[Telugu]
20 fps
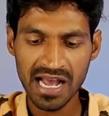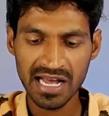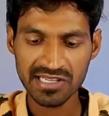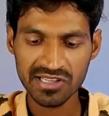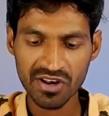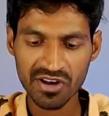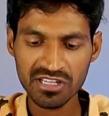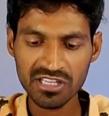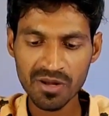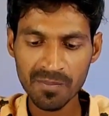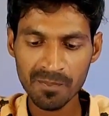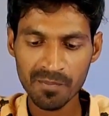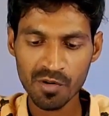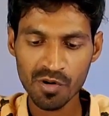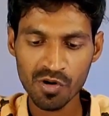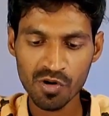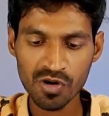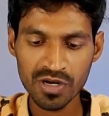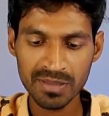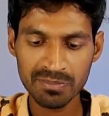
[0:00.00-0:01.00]
అండ్ తర్వాత
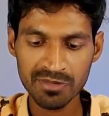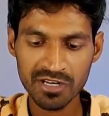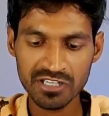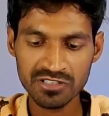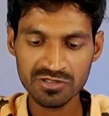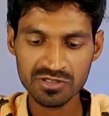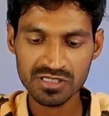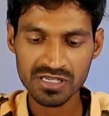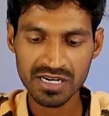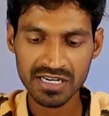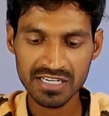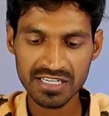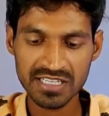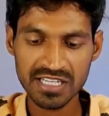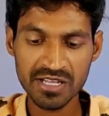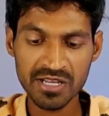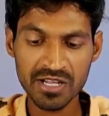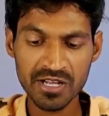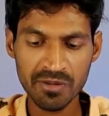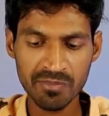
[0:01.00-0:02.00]
పోకో ఎం త్రీ
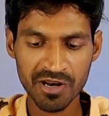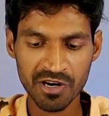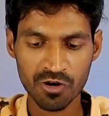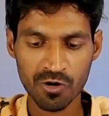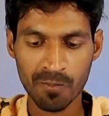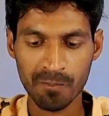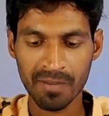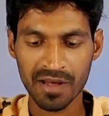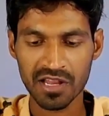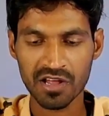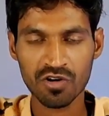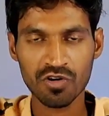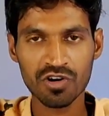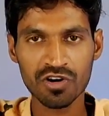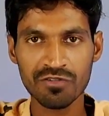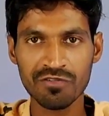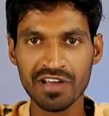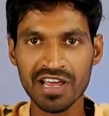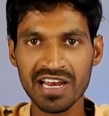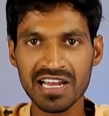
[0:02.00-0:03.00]
చూసినట్టయితే ఇది మనకు
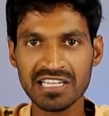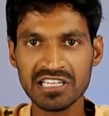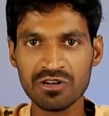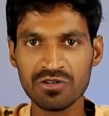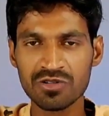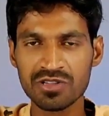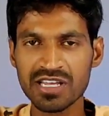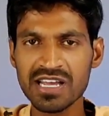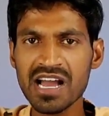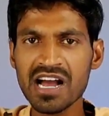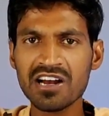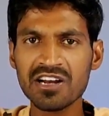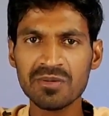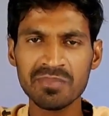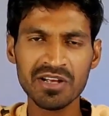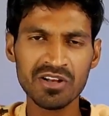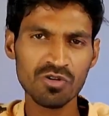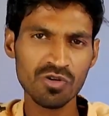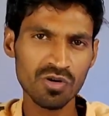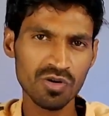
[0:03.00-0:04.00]
పదకొండు వేలు అయితే ఉంది అక్కడ
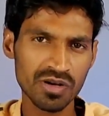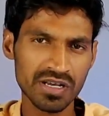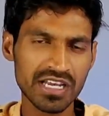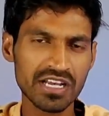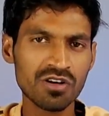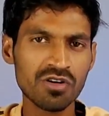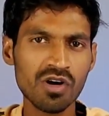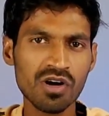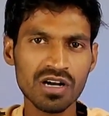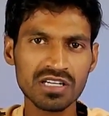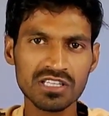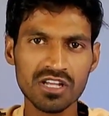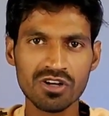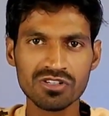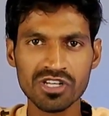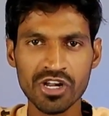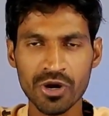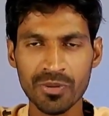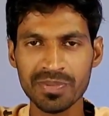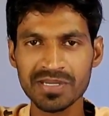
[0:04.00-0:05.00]
మీకు ఇంకొక
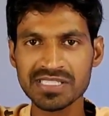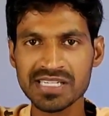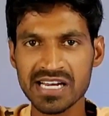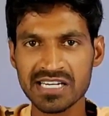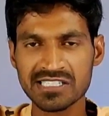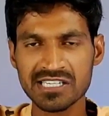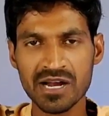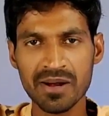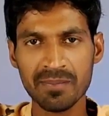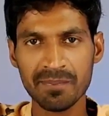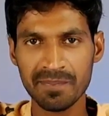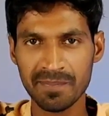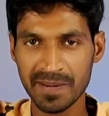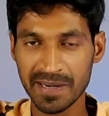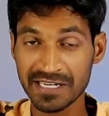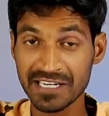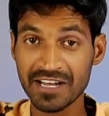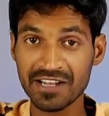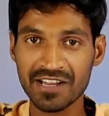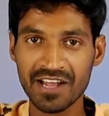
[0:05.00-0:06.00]
థౌసండ్ రూపీస్ ఎక్స్ట్రా
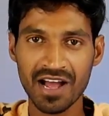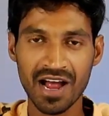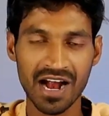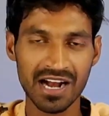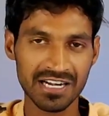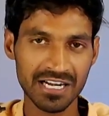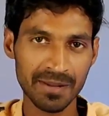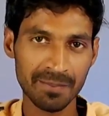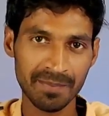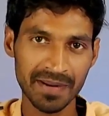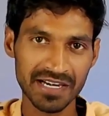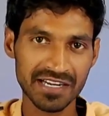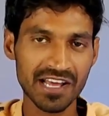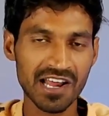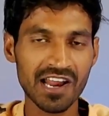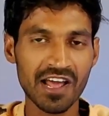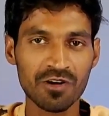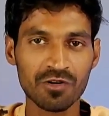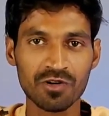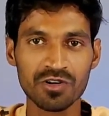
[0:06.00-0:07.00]
పెట్టదా అంటే
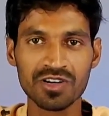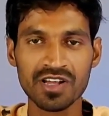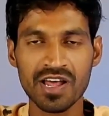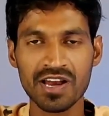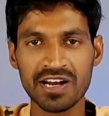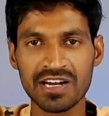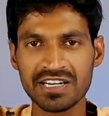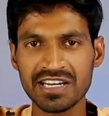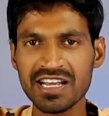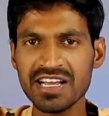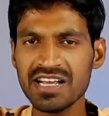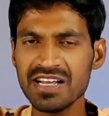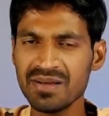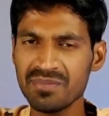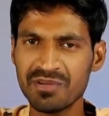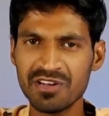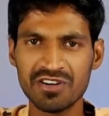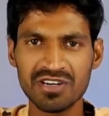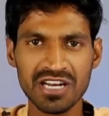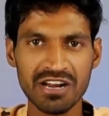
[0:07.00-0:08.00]
పెట్టాలనుకుంటానంటే
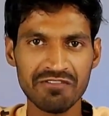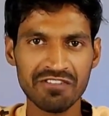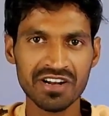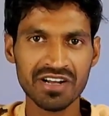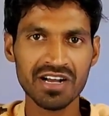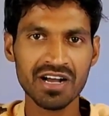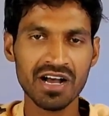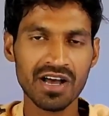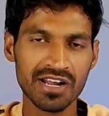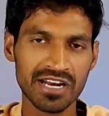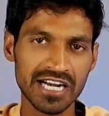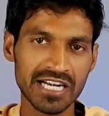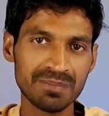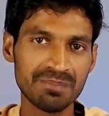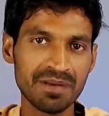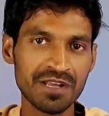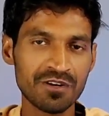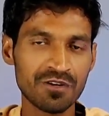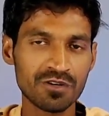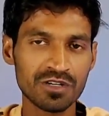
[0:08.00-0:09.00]
మీరు డెఫినెట్గా
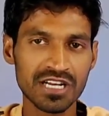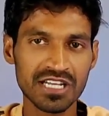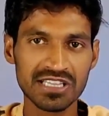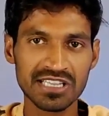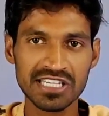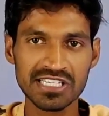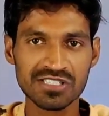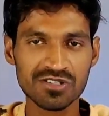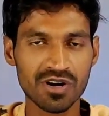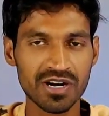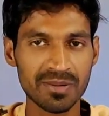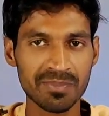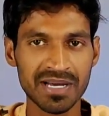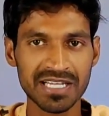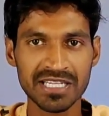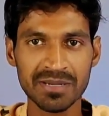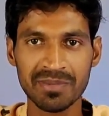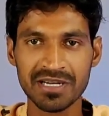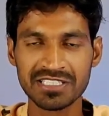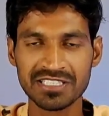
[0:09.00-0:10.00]
రెడ్మీ నోట్ టెన్ తీసుకోవడం
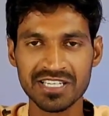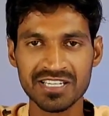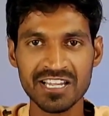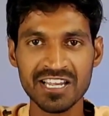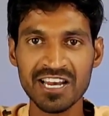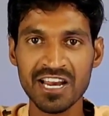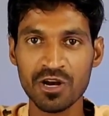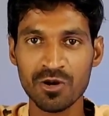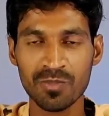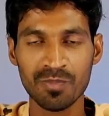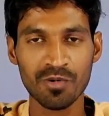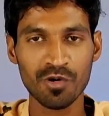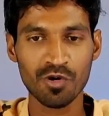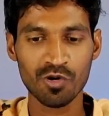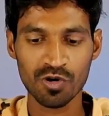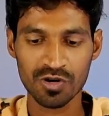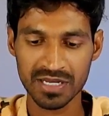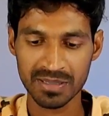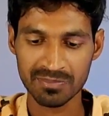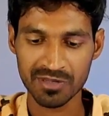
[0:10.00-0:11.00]
అయితే మంచిది నేను
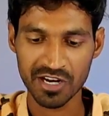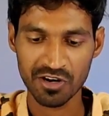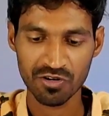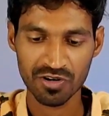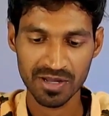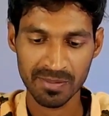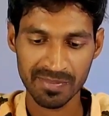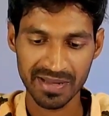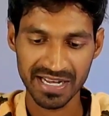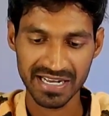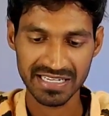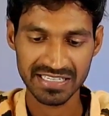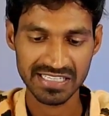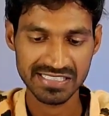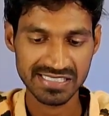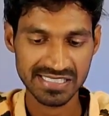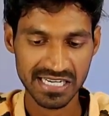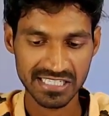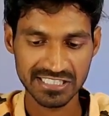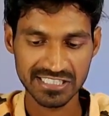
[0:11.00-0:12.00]
పోకో ఎం త్రీ కూడా
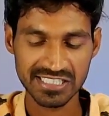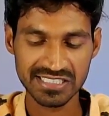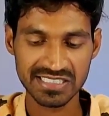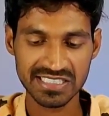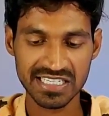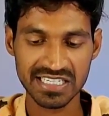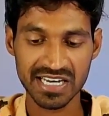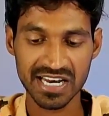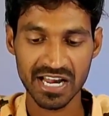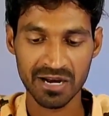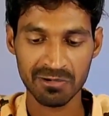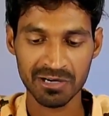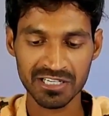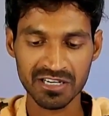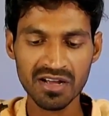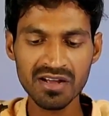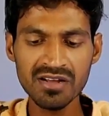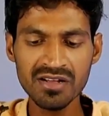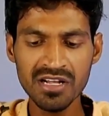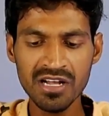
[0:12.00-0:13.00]
మీకైతే సజెస్ట్ చేయను
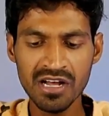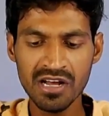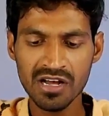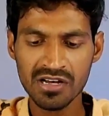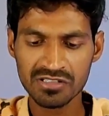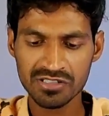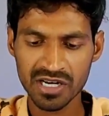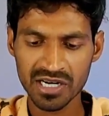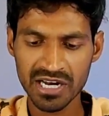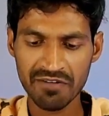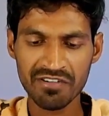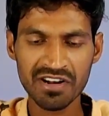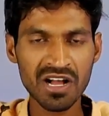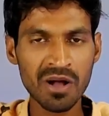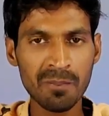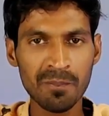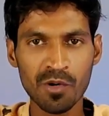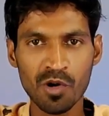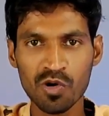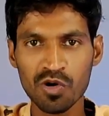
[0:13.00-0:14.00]
అనమాట సో
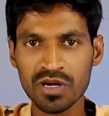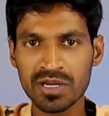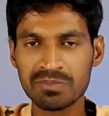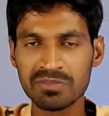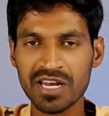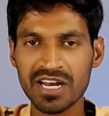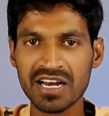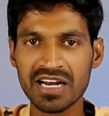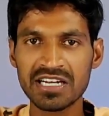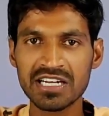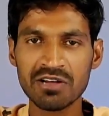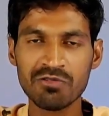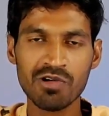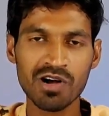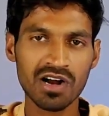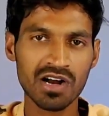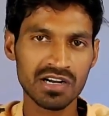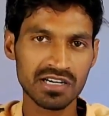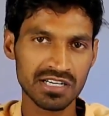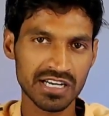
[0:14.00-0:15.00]
డెఫినెట్గా పోకో ఎం త్రీ కంటే
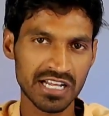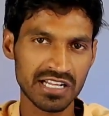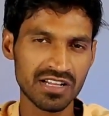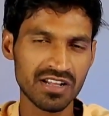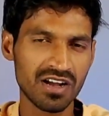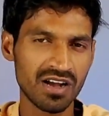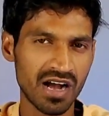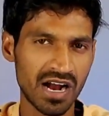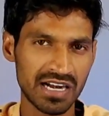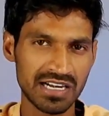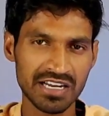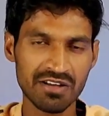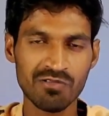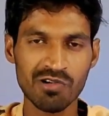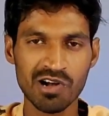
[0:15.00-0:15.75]
ఒక టెన్ అంటే